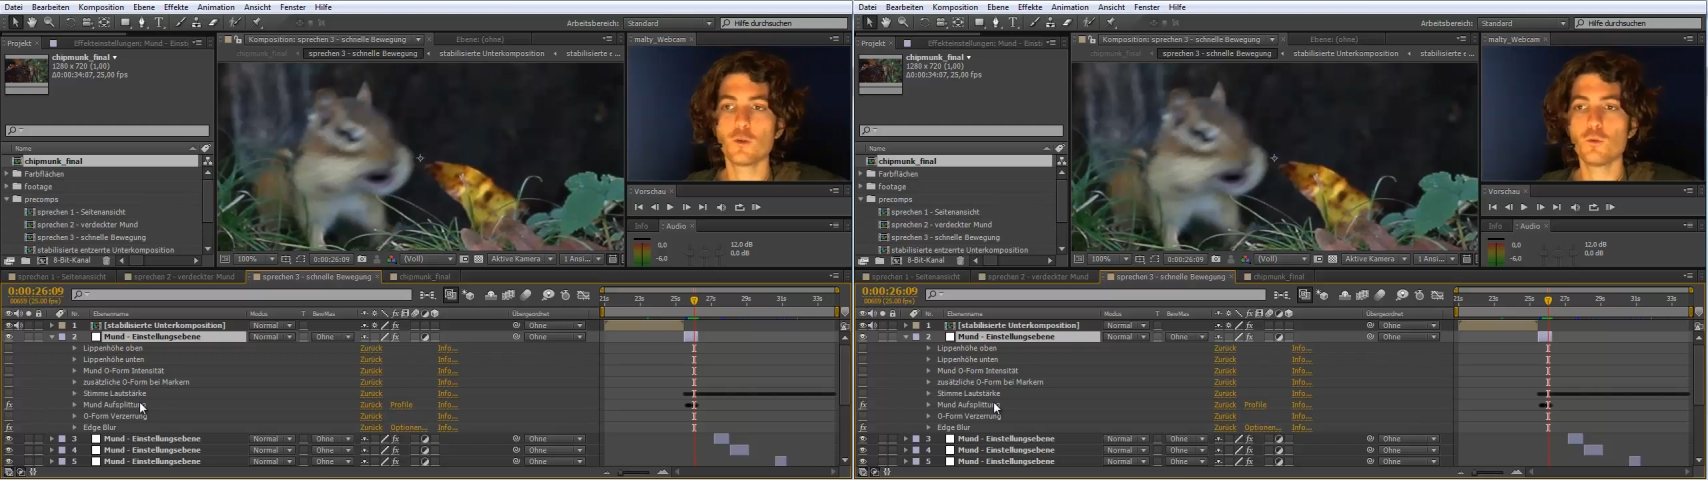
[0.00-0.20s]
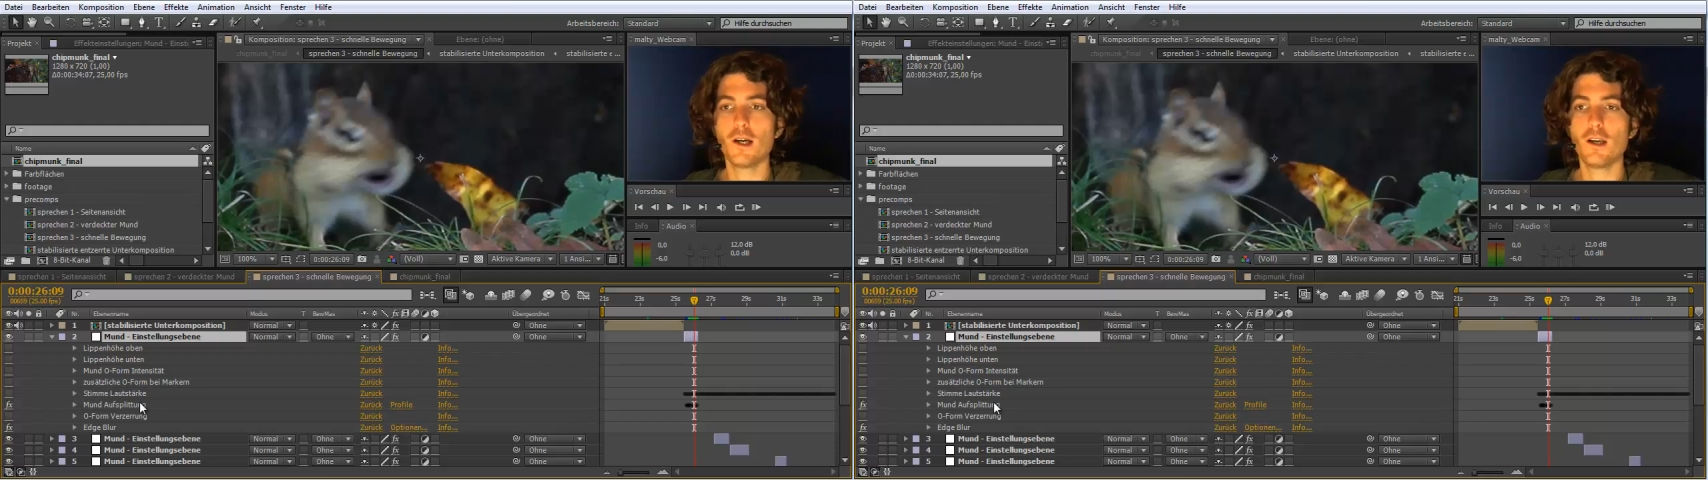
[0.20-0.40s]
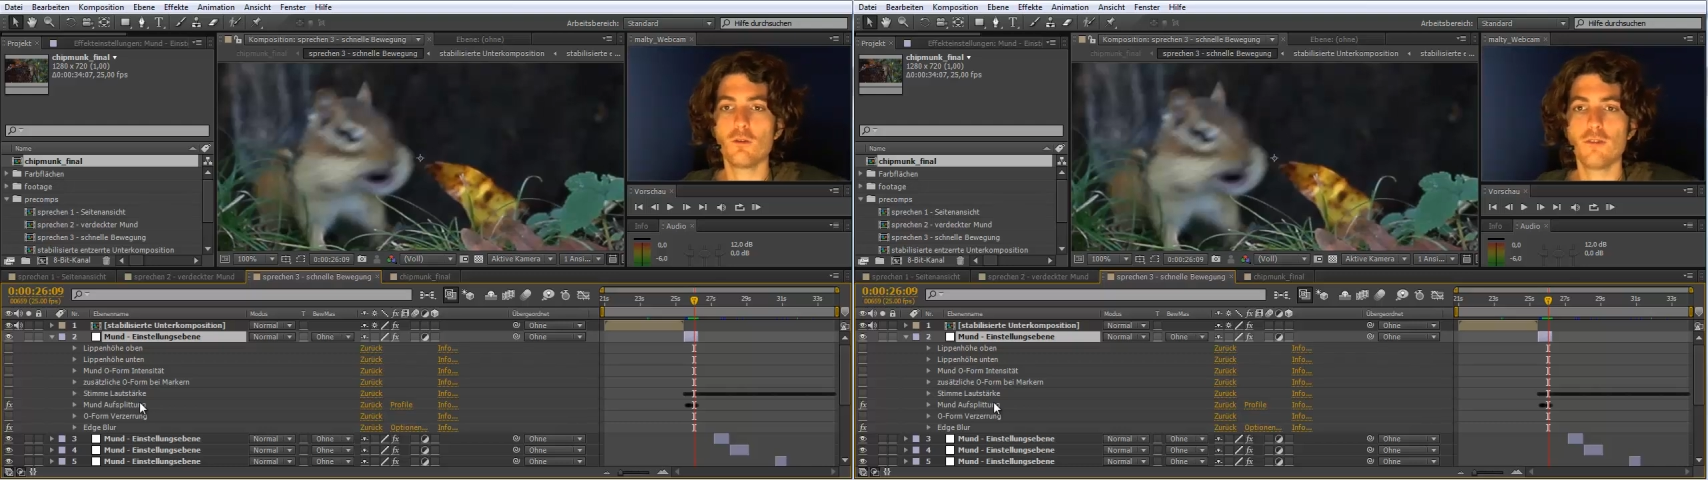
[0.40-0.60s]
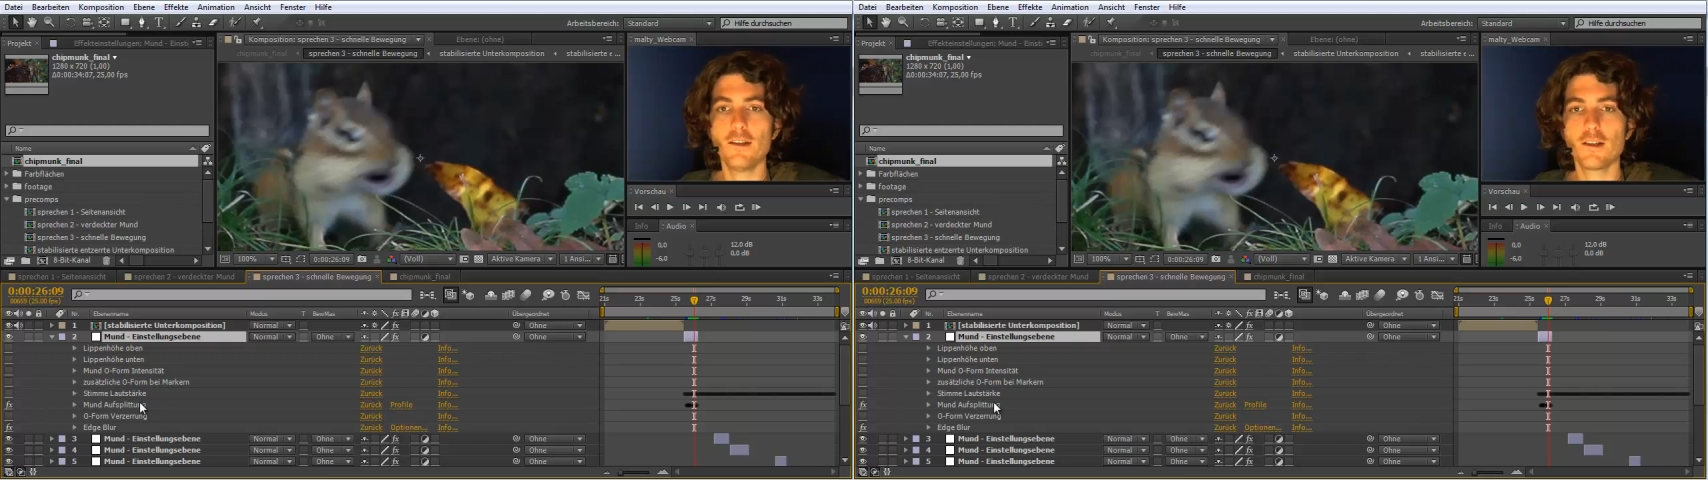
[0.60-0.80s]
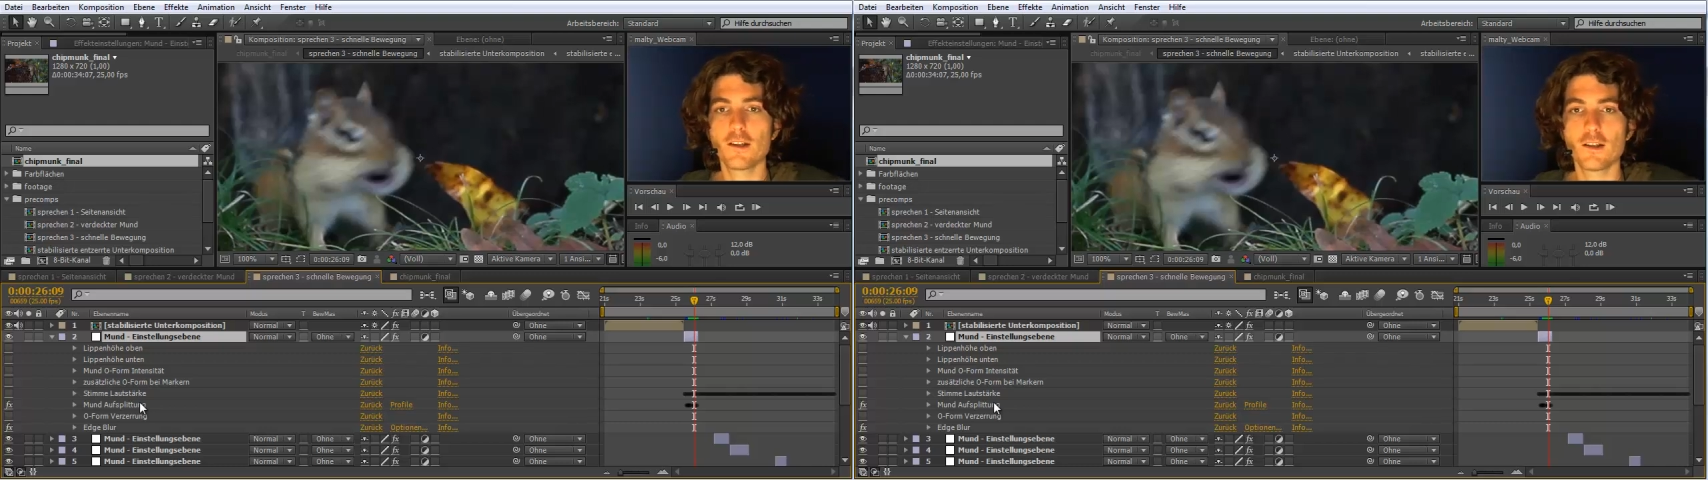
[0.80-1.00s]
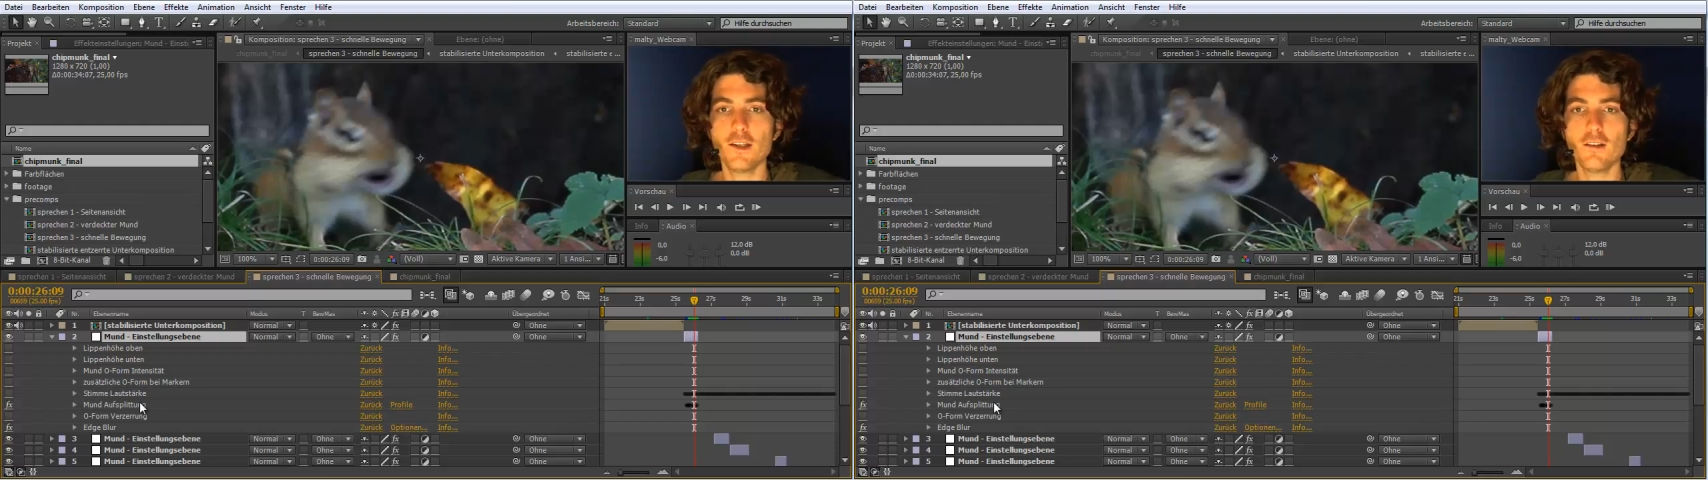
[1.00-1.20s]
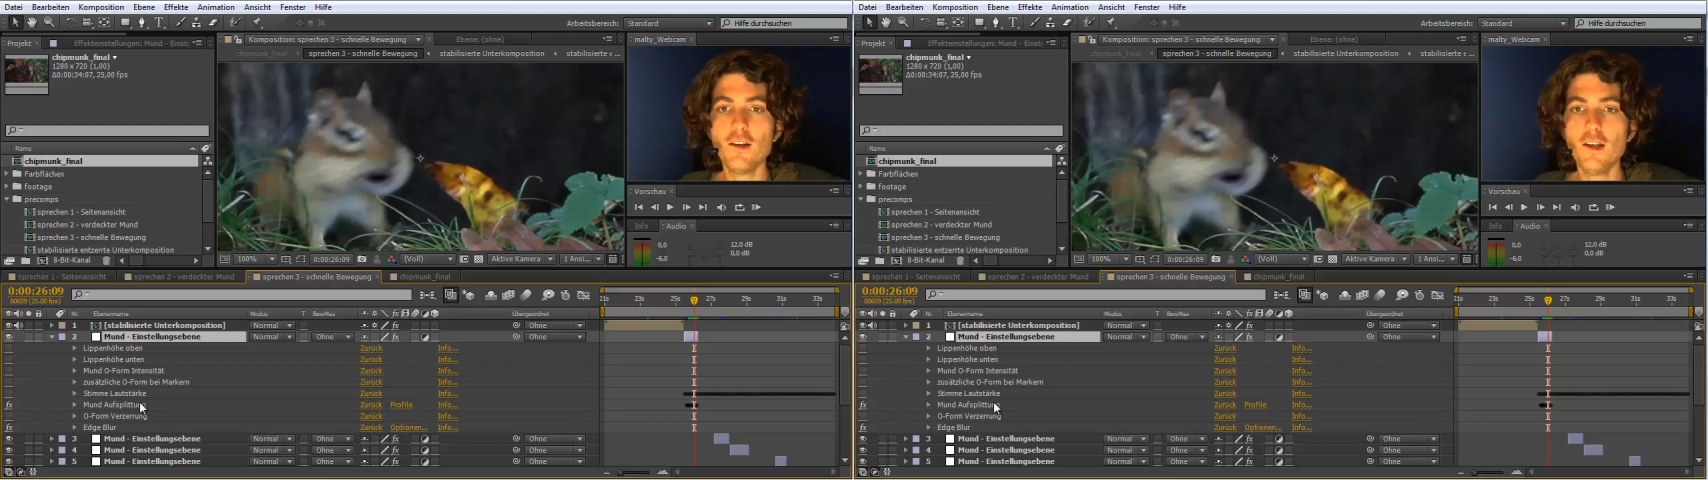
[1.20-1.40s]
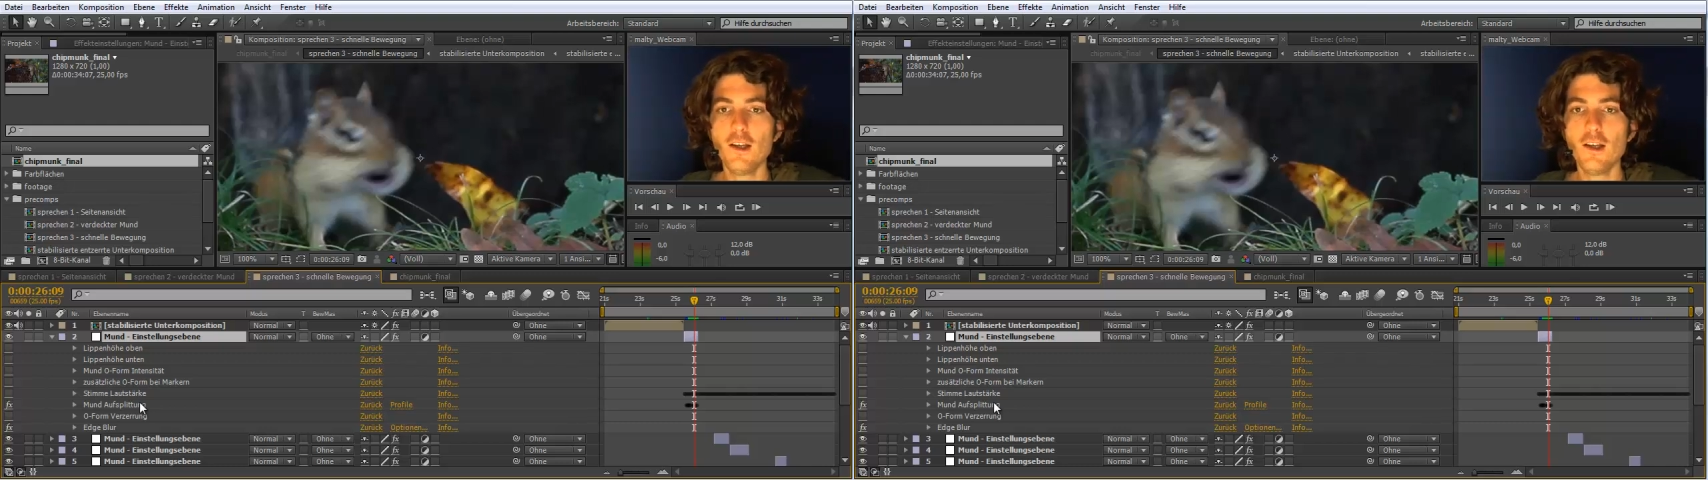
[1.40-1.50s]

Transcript: überall auf Weiter geklickt,